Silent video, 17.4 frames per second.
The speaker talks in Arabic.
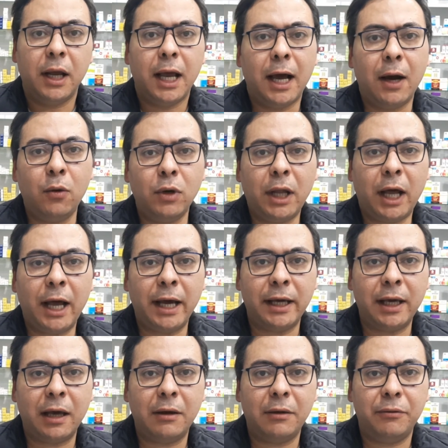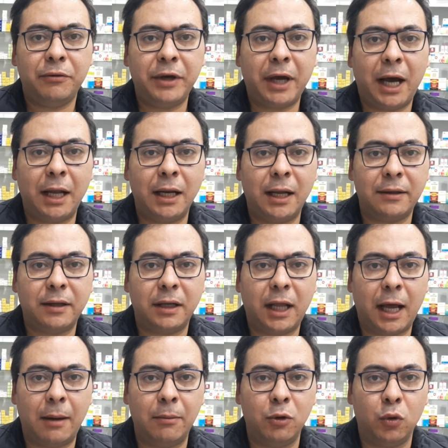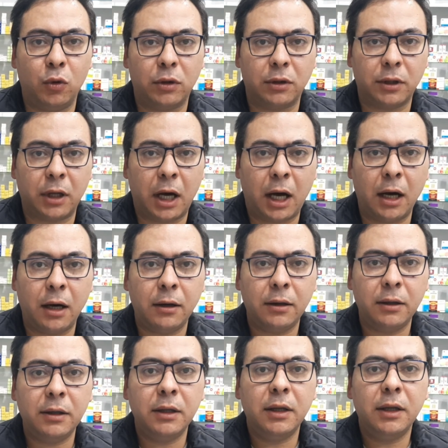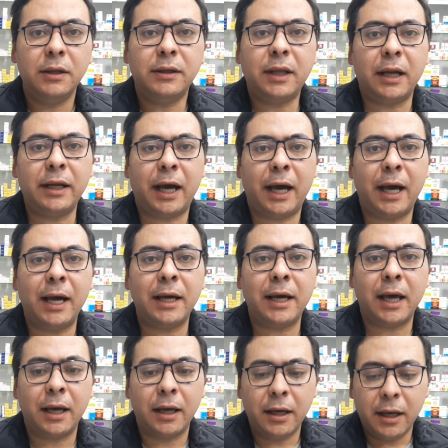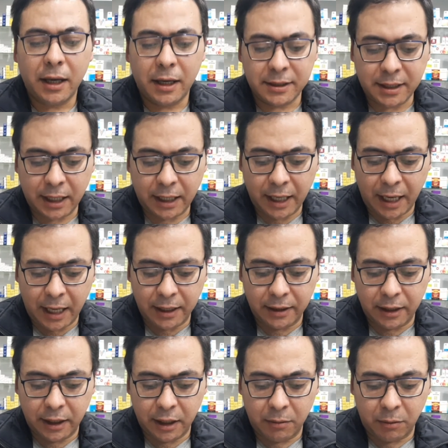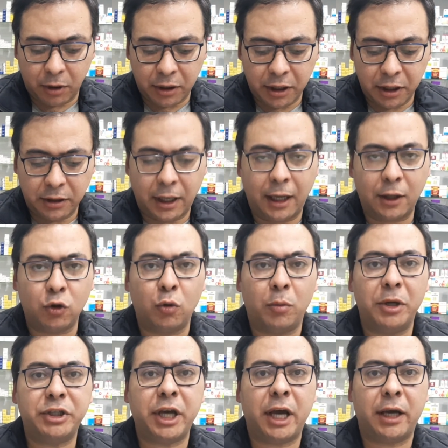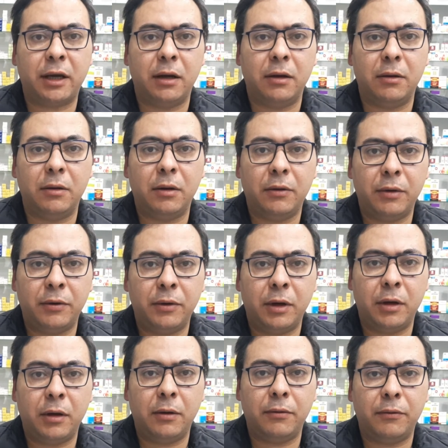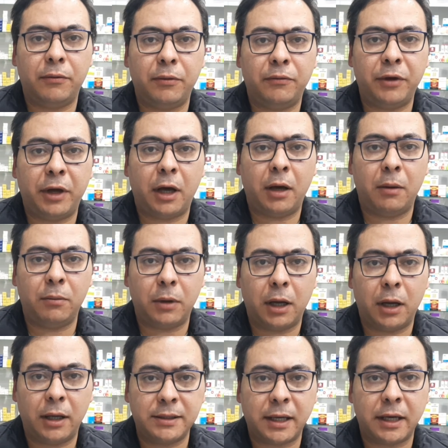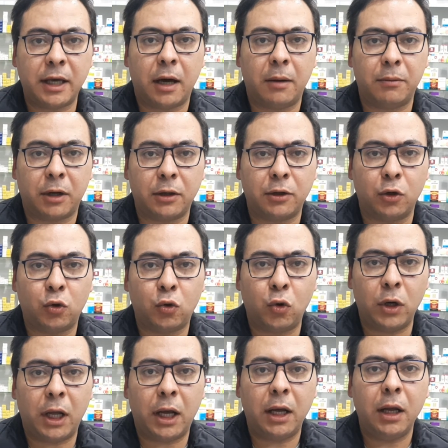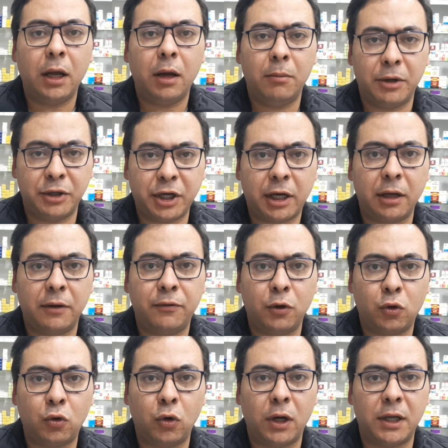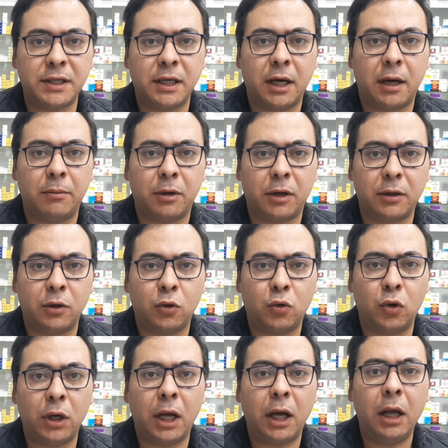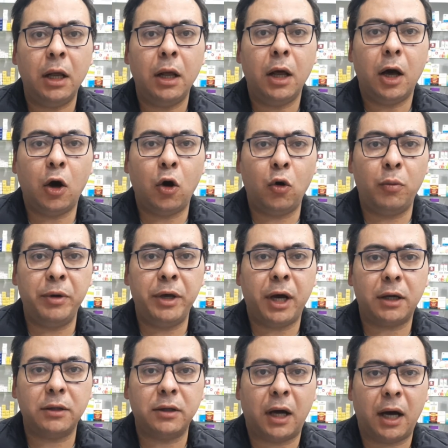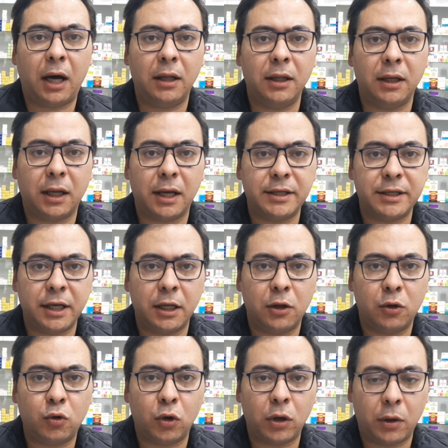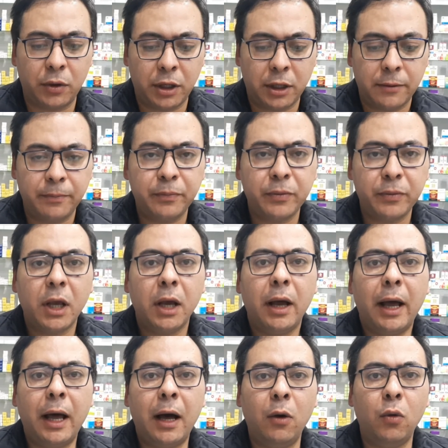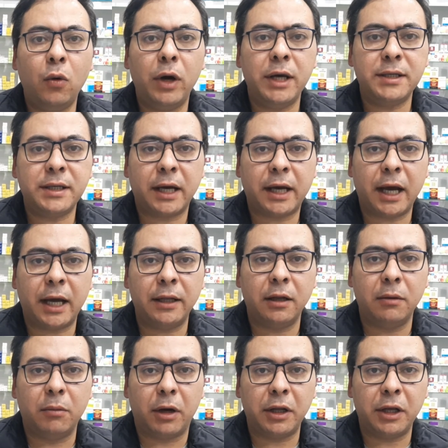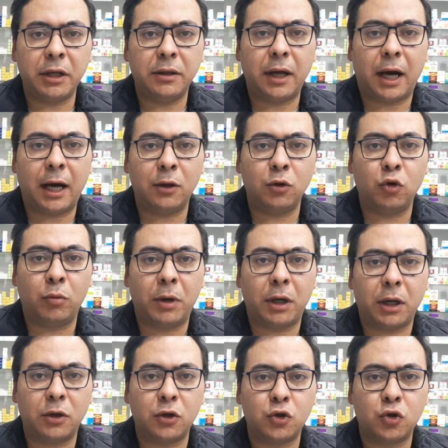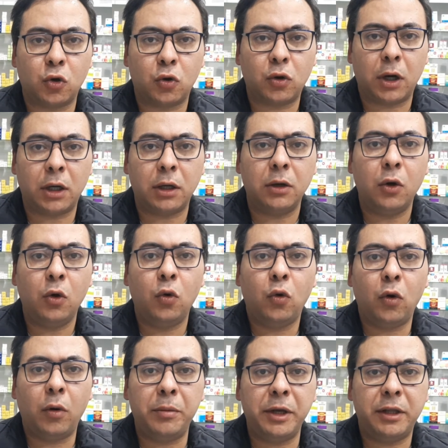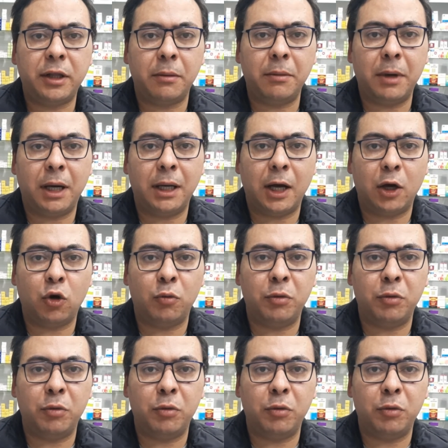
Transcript: أول حاجة في حالات الحمل والرضاعة تاني حاجة اذا كان المريض عنده مشاكل آه، في آه، زي امراض الكلى مشاكل في الكلى زي امراض الكلى او بيخضع للغسيل الكلوي او اذا كان المريض عنده مرض السكر وبيتم علاجه